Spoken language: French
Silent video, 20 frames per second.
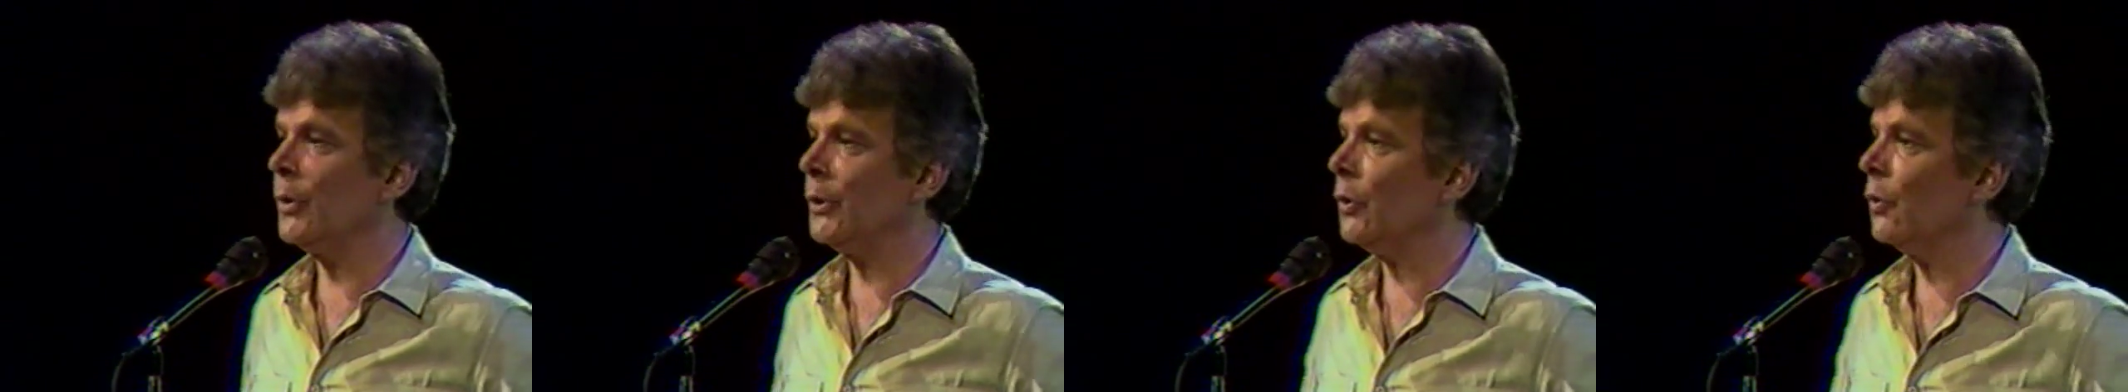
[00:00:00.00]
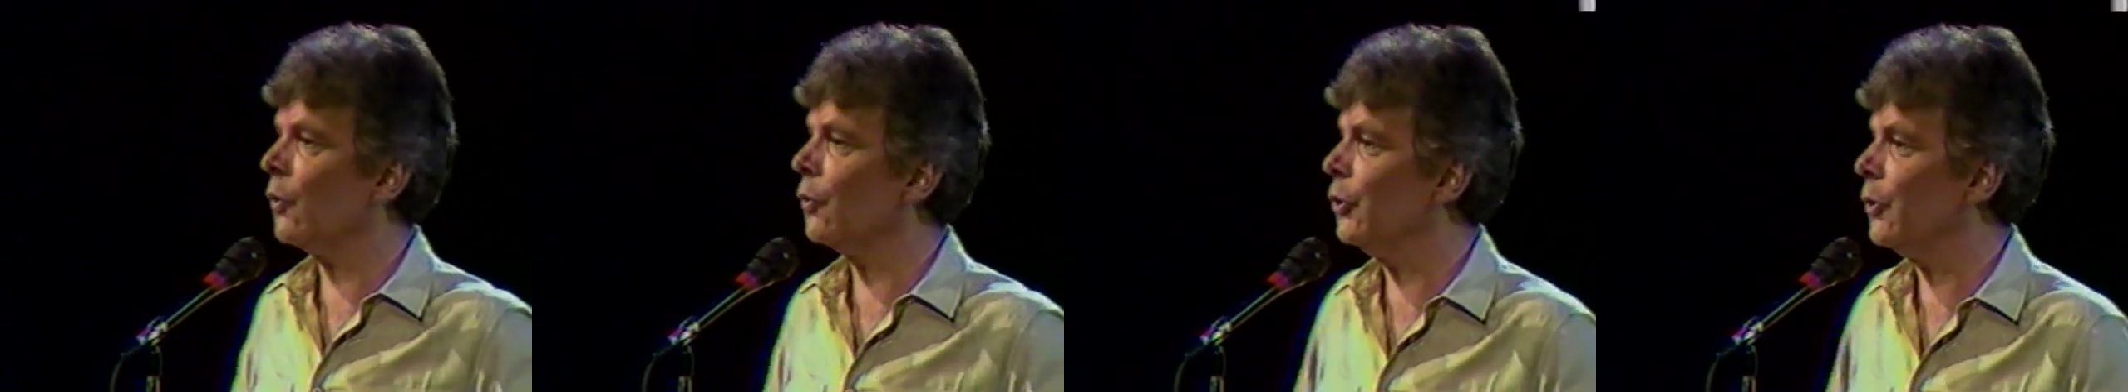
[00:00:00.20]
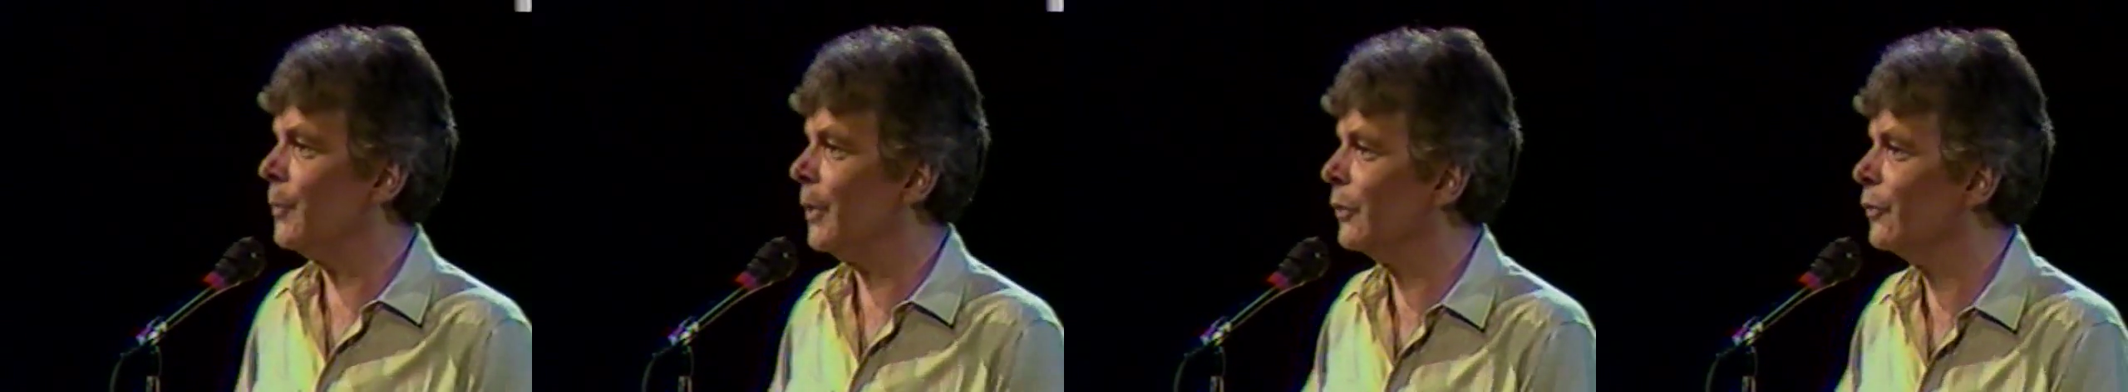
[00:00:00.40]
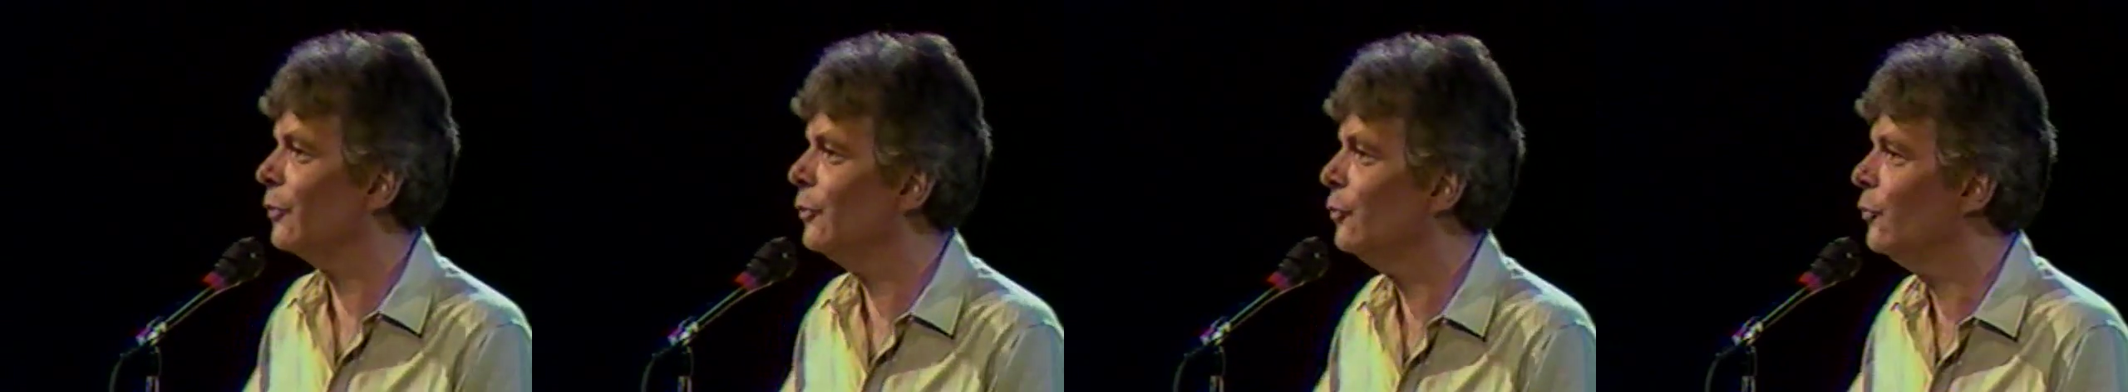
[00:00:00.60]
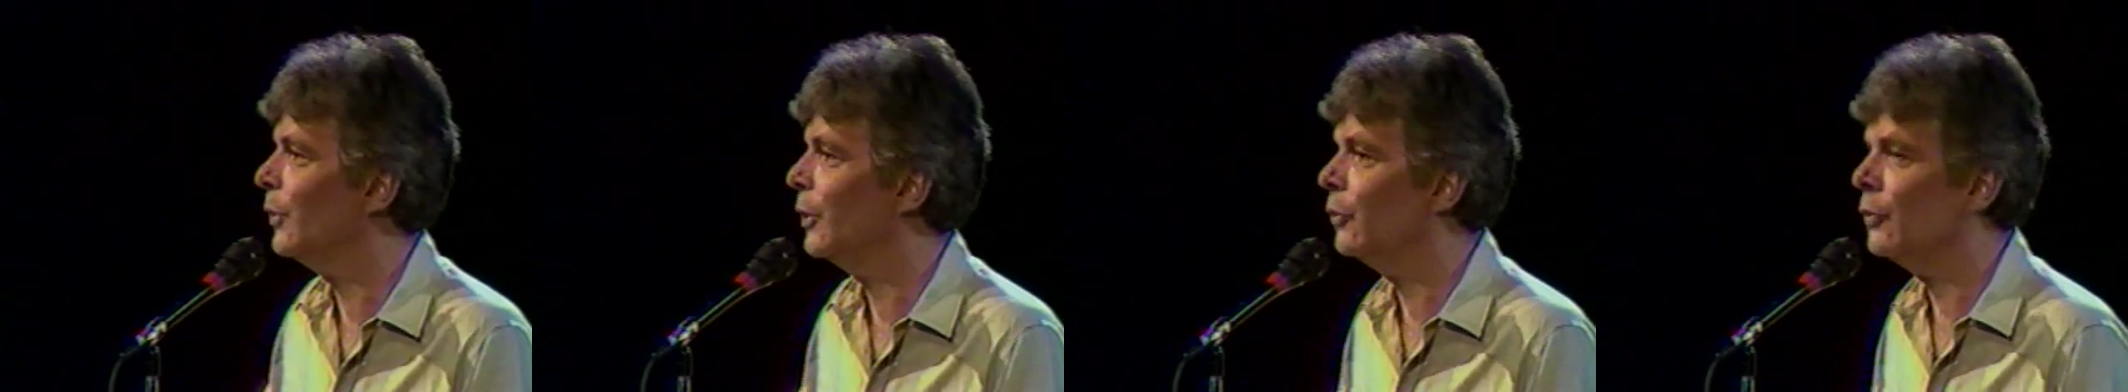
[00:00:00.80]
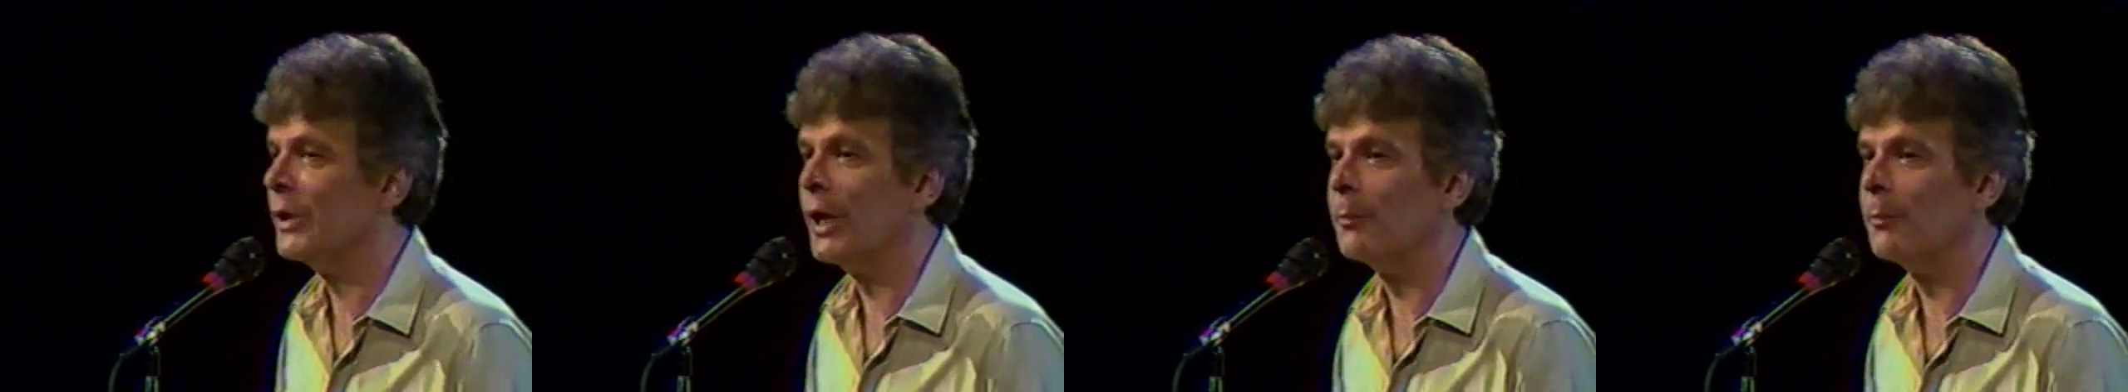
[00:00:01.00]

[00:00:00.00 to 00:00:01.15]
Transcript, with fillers: mettons qu'on a perdu le numéro